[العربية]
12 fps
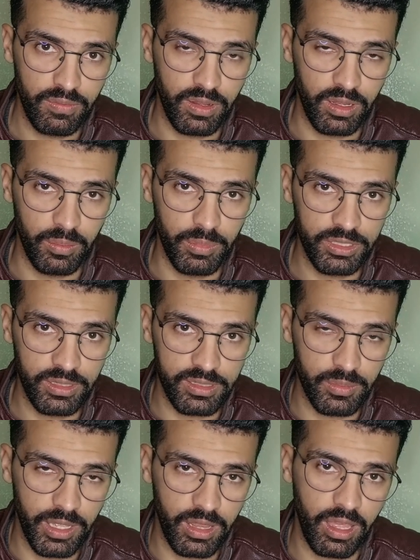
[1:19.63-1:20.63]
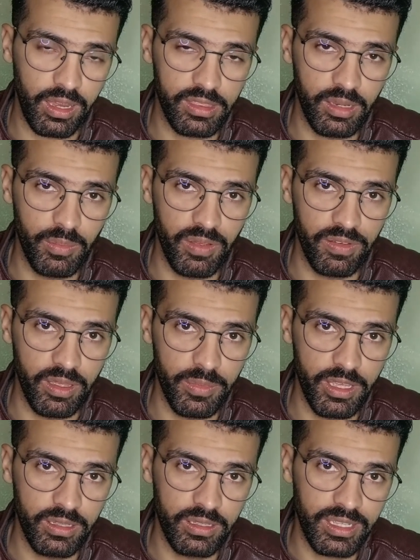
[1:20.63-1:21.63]
فباش نرسم هذه الخريطه
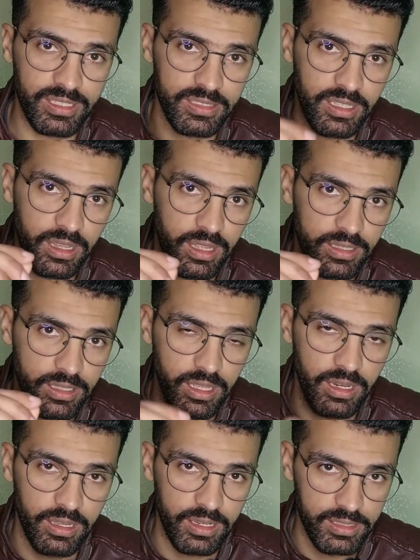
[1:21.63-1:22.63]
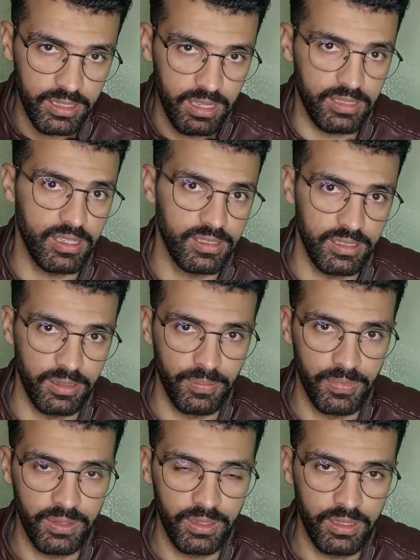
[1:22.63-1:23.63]
المفاهيميه خصني ثلاثه ديال العناصر الاساسيه
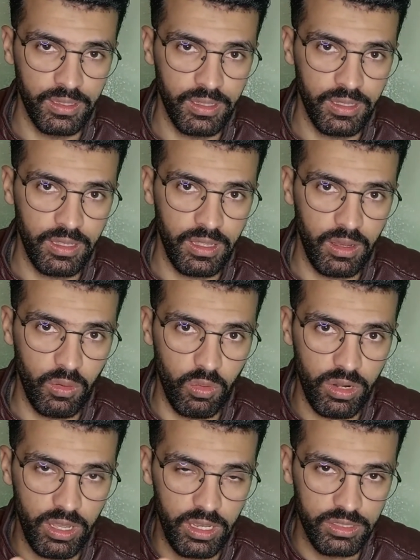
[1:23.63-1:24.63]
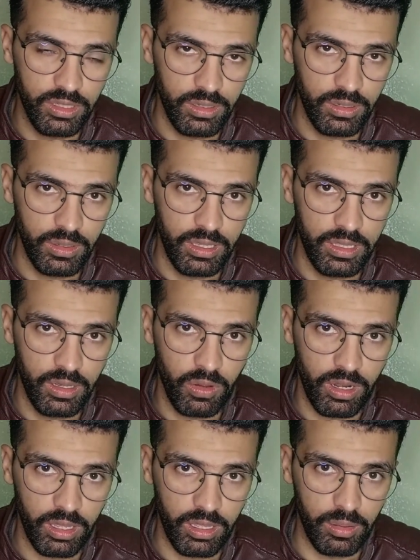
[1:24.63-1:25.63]
اول حاجه هي
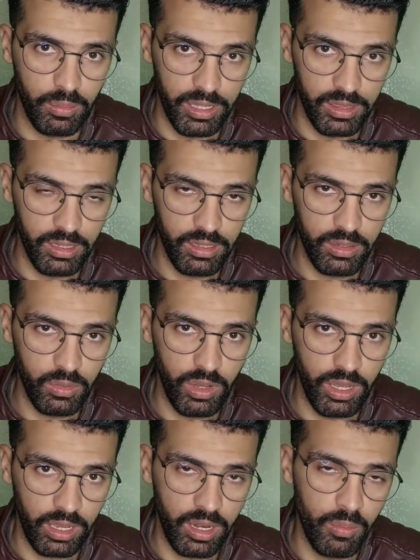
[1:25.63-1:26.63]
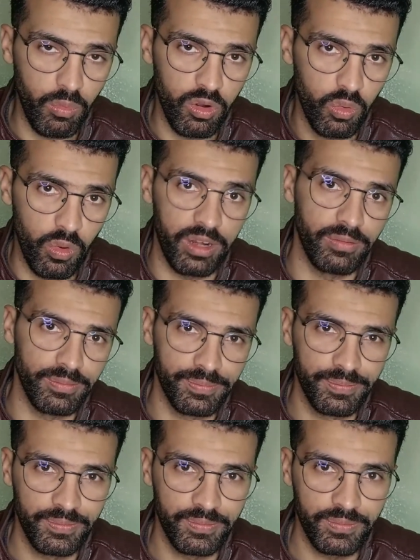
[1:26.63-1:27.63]
ورقه بيضاء واقلام ملونه
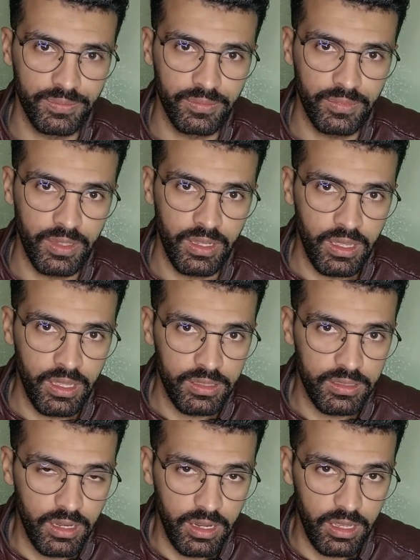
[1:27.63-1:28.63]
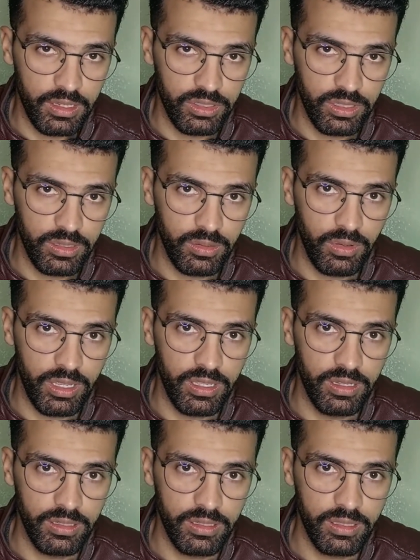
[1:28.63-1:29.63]
ثاني حاجه
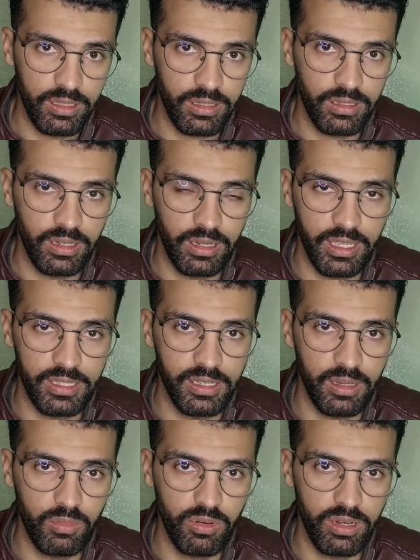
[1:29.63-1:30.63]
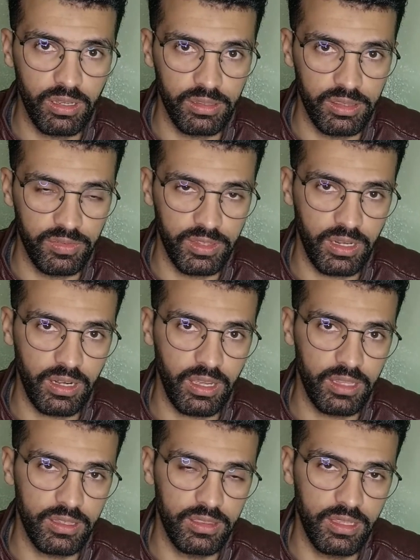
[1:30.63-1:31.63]
وهي الكتاب ولا الدفتر اللي
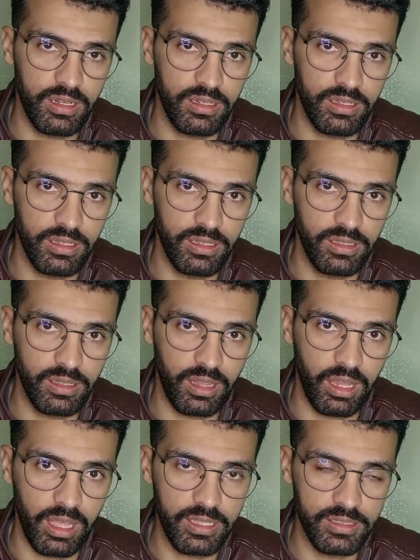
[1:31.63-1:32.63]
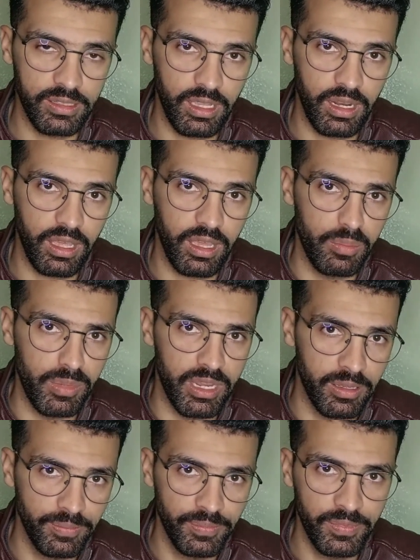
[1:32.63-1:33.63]
غادي ندير تلخيص انطلاقا منه